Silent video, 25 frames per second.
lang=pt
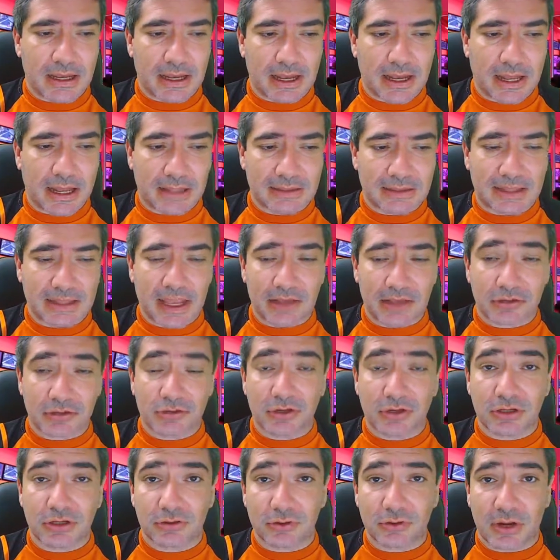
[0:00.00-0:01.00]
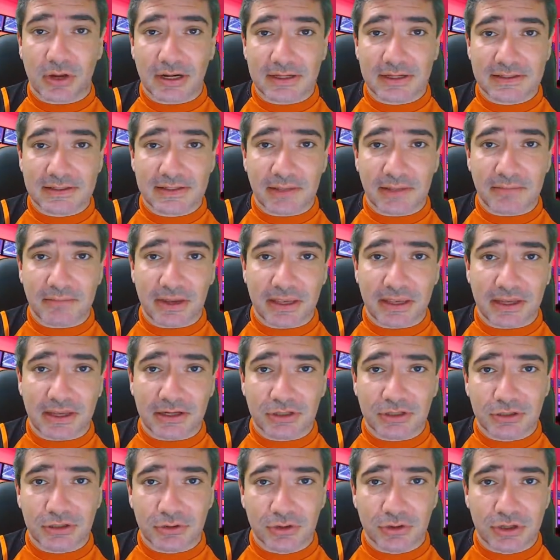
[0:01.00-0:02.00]
até as 8 horas da manhã
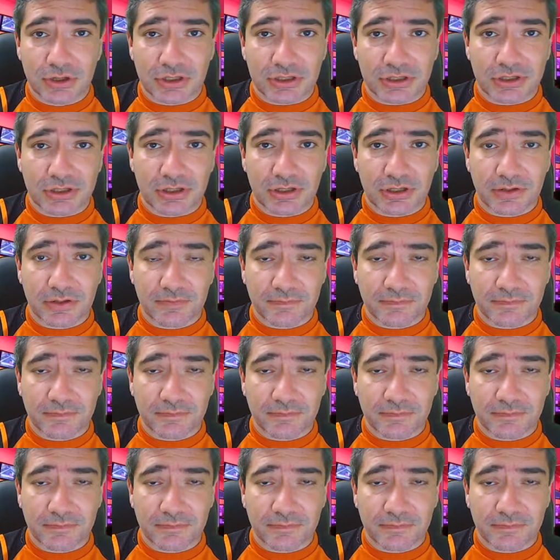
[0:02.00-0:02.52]
de hoje,